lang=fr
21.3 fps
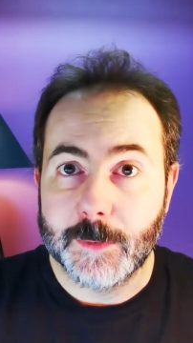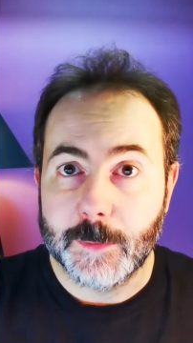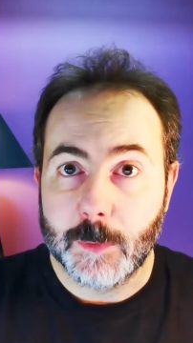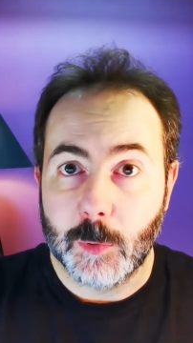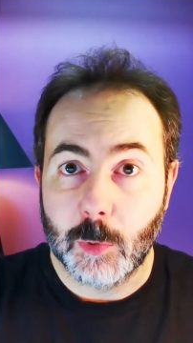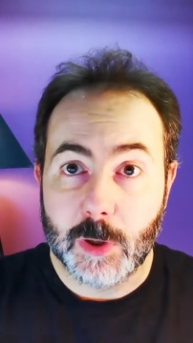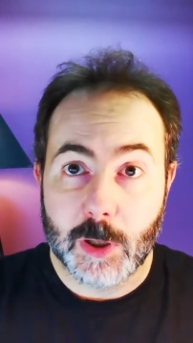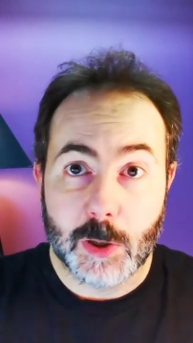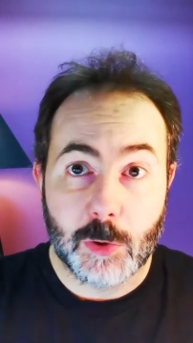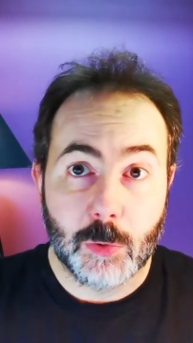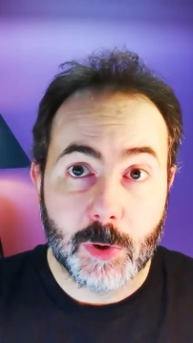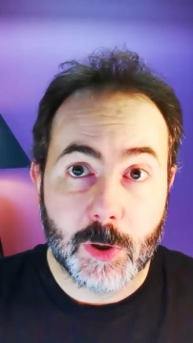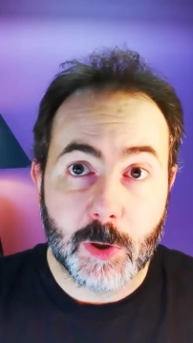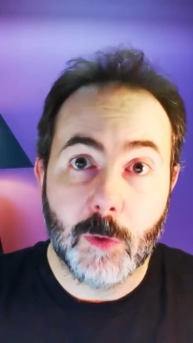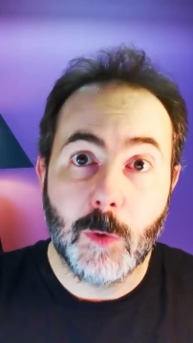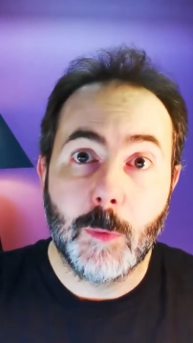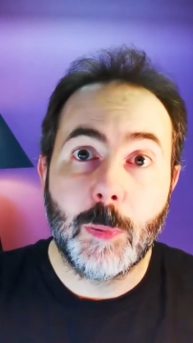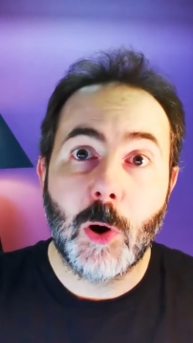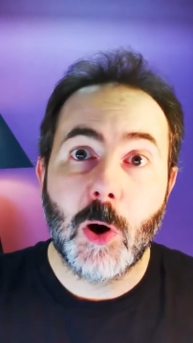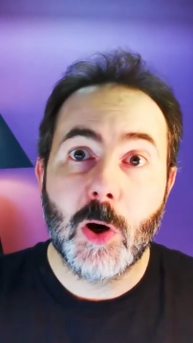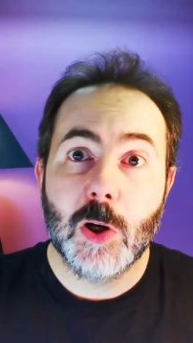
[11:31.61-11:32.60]
Donc éduquer
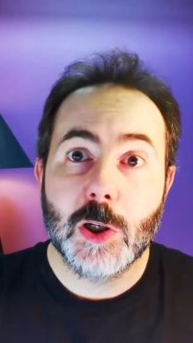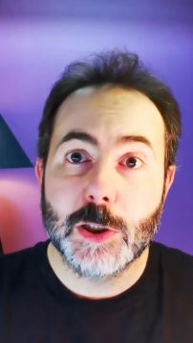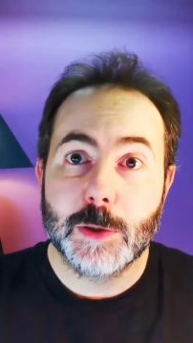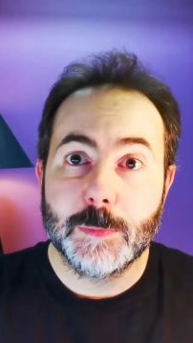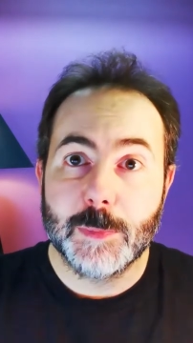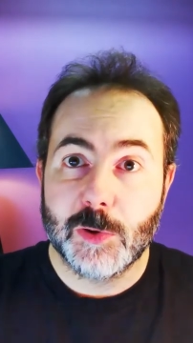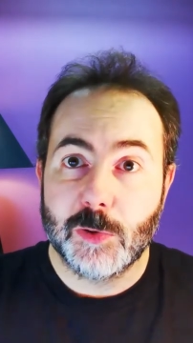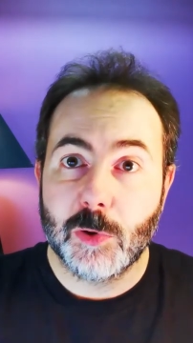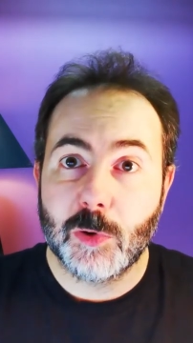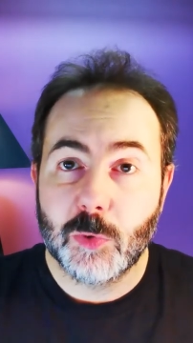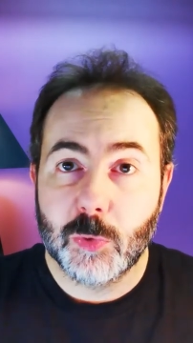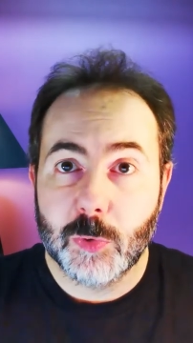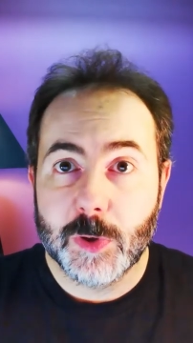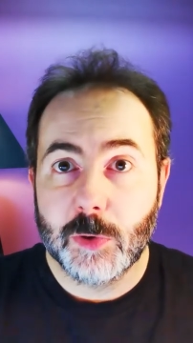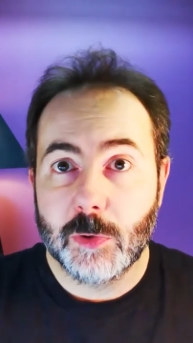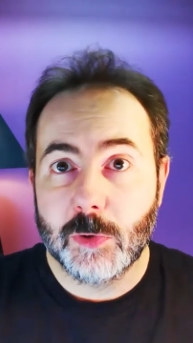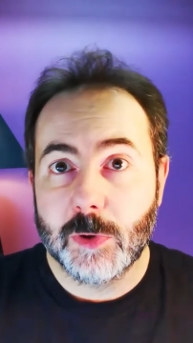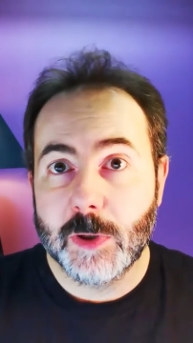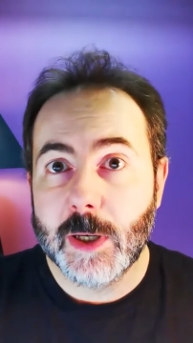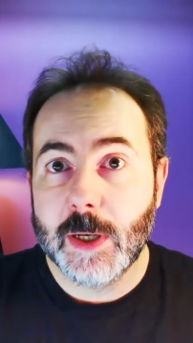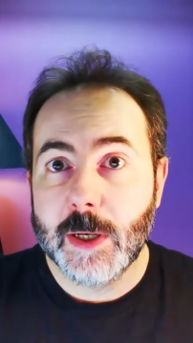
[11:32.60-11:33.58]
nos proches, mais surtout
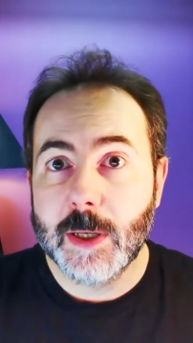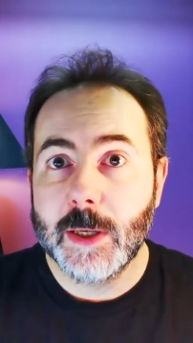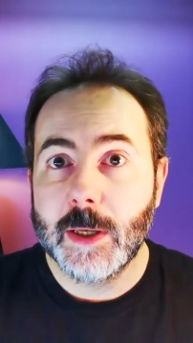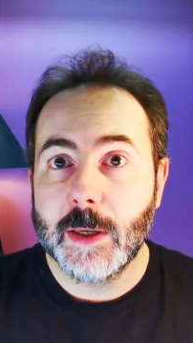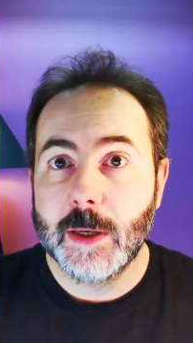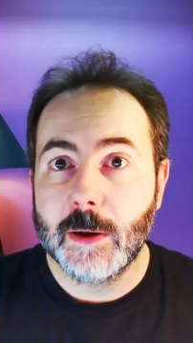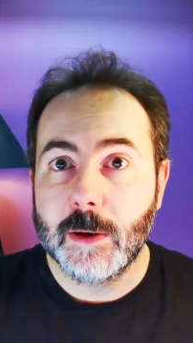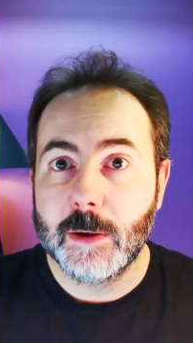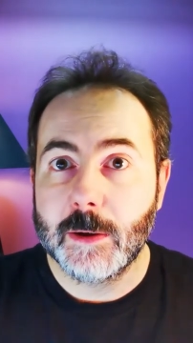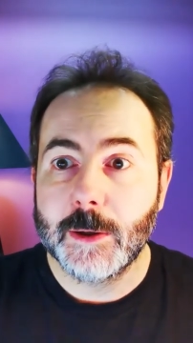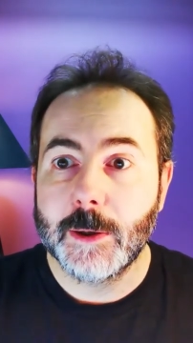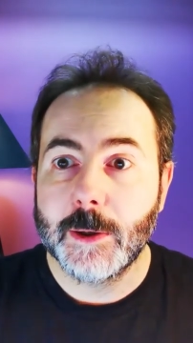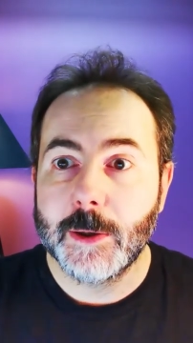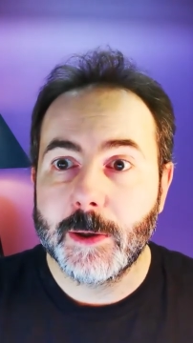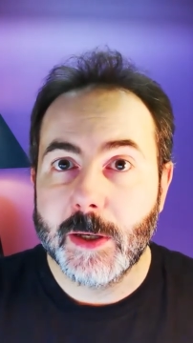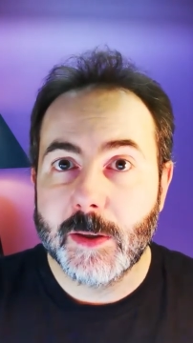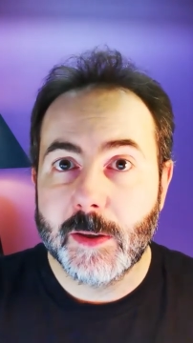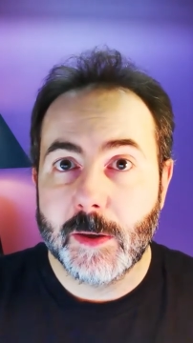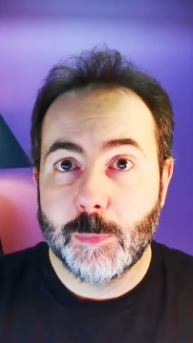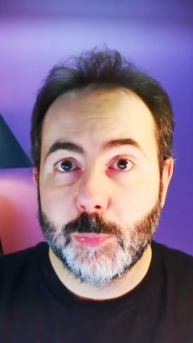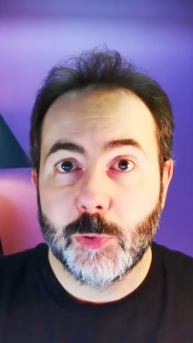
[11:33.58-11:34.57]
éduquer les, euh,
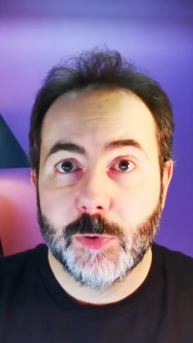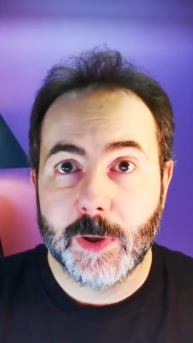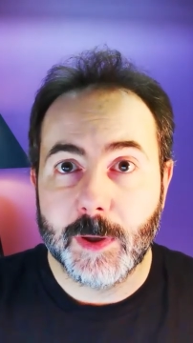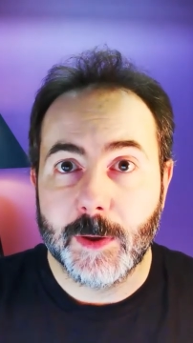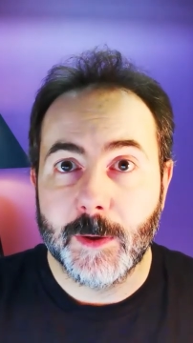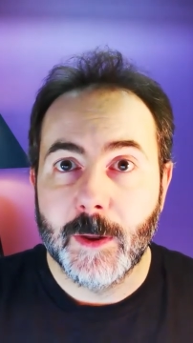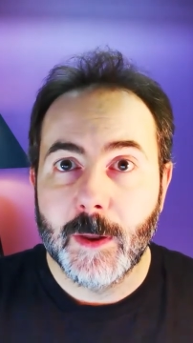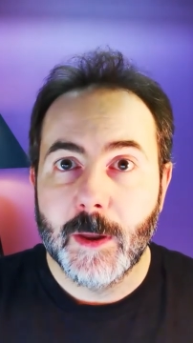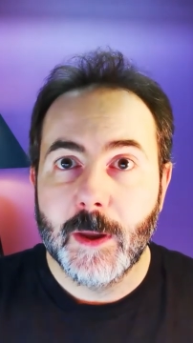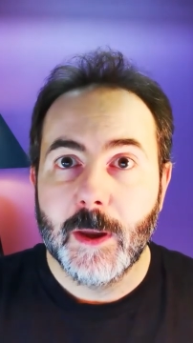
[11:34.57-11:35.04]
les députés,